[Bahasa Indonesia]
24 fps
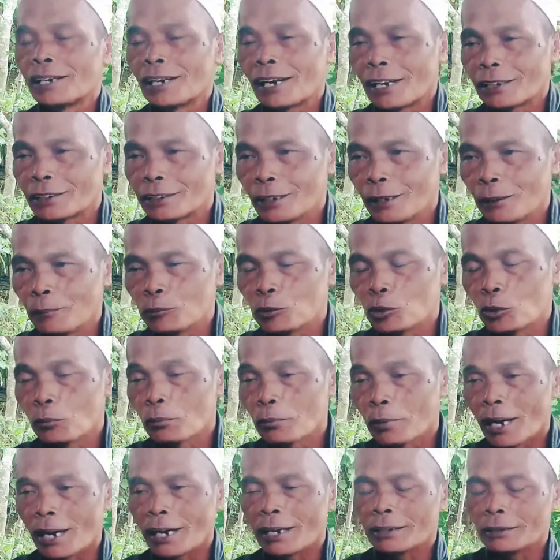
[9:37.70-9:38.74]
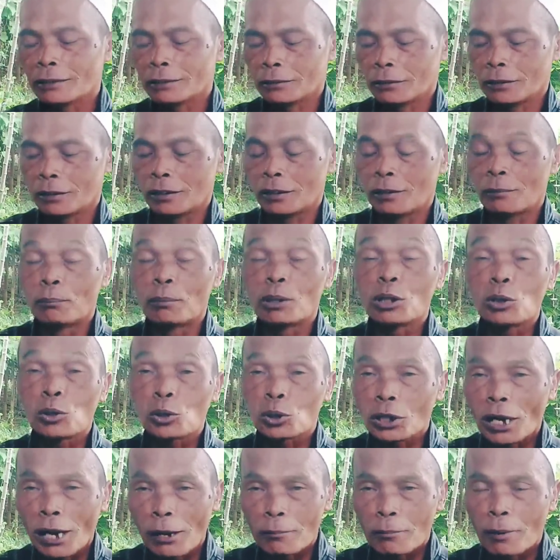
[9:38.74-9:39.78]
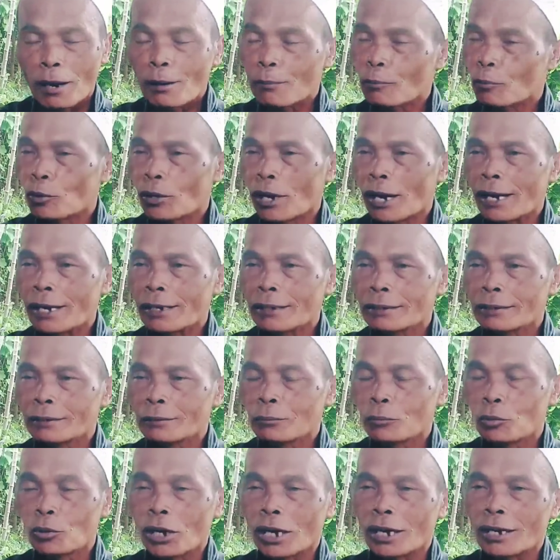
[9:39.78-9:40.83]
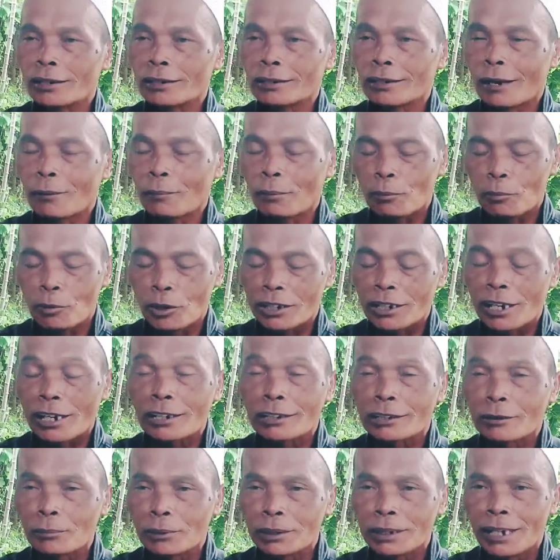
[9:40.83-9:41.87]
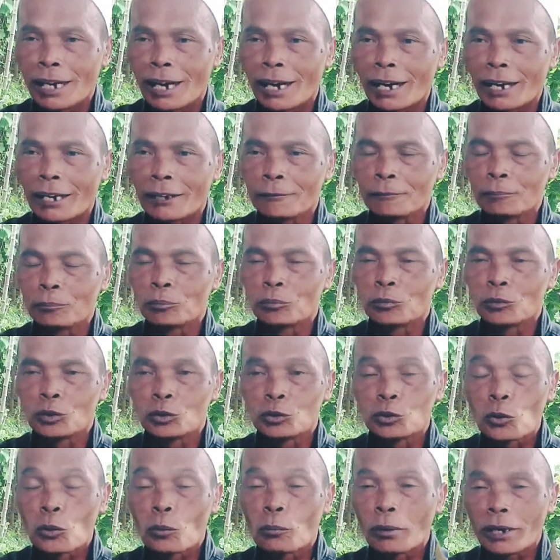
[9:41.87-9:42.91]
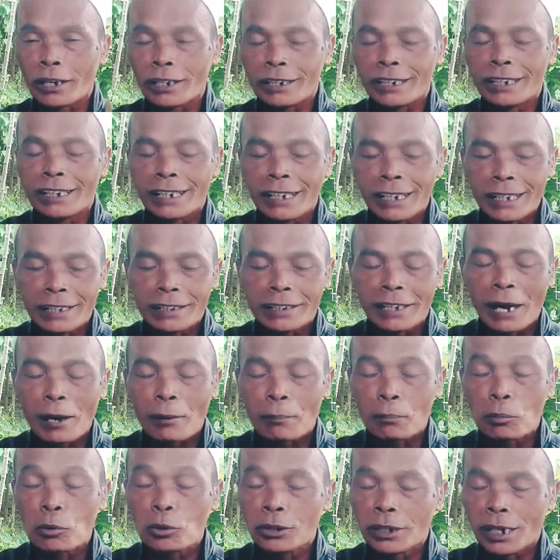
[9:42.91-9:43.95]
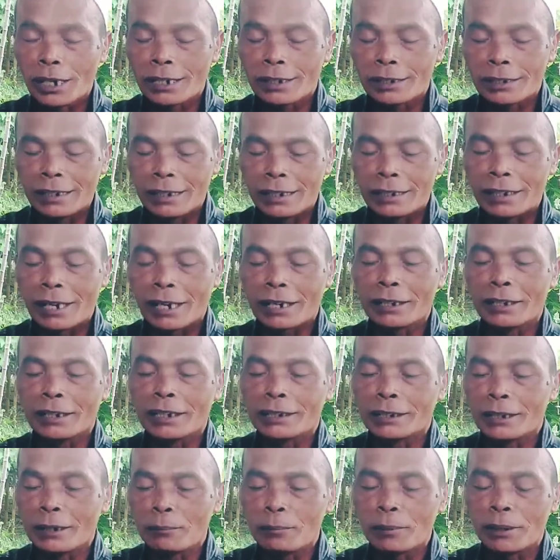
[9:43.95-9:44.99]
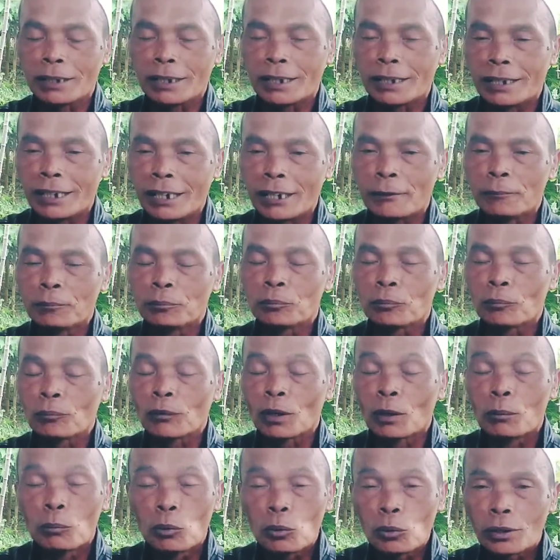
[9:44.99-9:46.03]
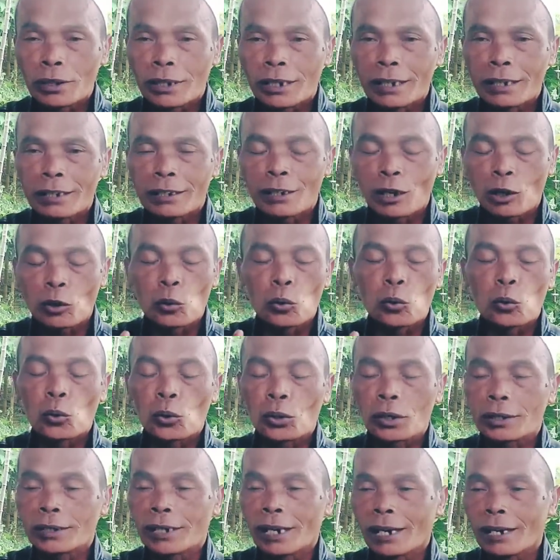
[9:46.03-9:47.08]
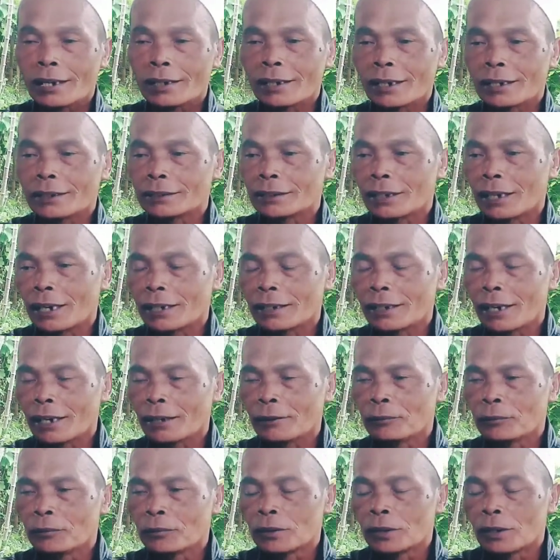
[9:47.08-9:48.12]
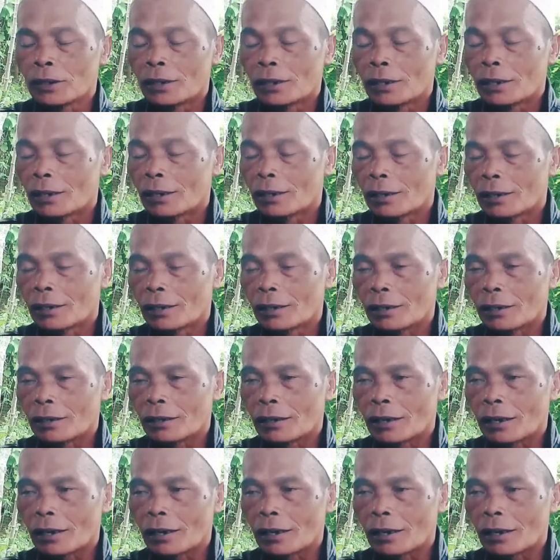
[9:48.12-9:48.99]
delatif cuman menurut abah bukan bukan apa bukan dari temennya cuma ini yang punya ini yang ini tipin ini mungkin leluhurnya ya istilahnya eh,